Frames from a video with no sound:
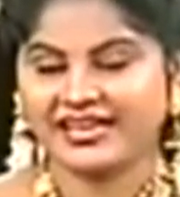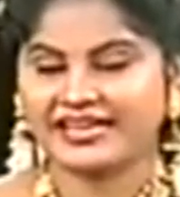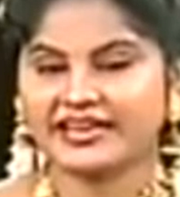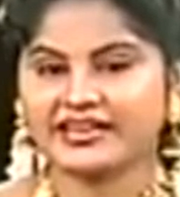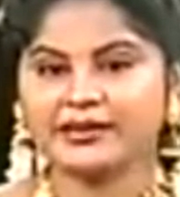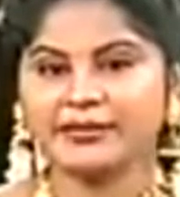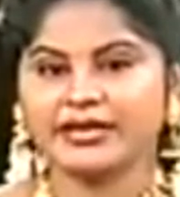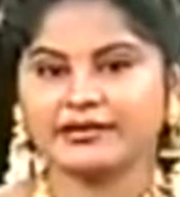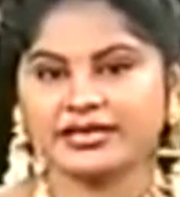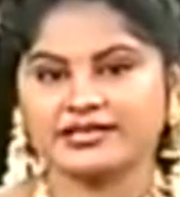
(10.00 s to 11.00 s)
అలాగే అండి
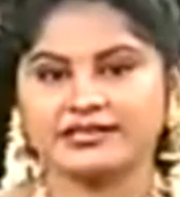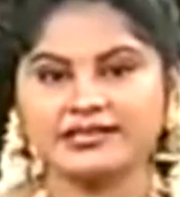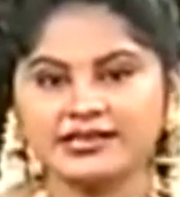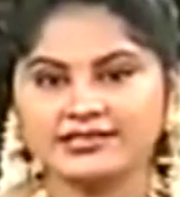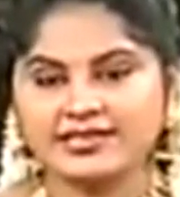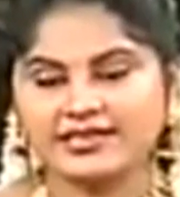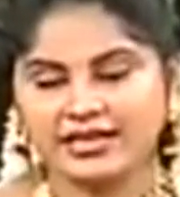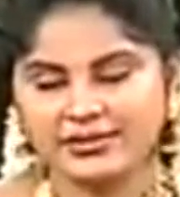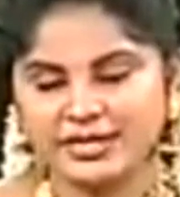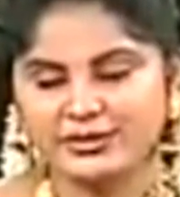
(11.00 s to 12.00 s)
మరి మీ
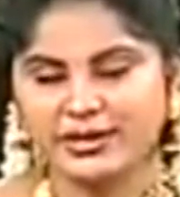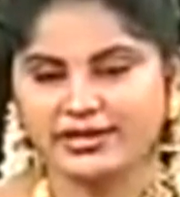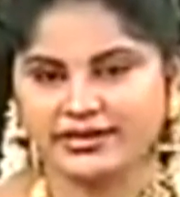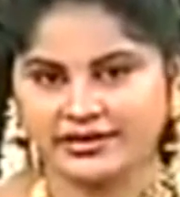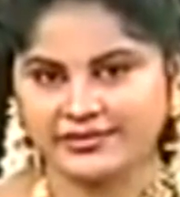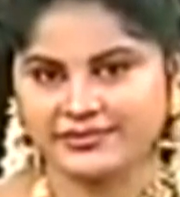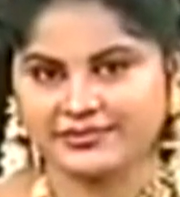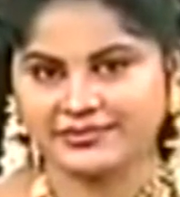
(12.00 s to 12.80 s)
సందేహం ఏంటో అడగండి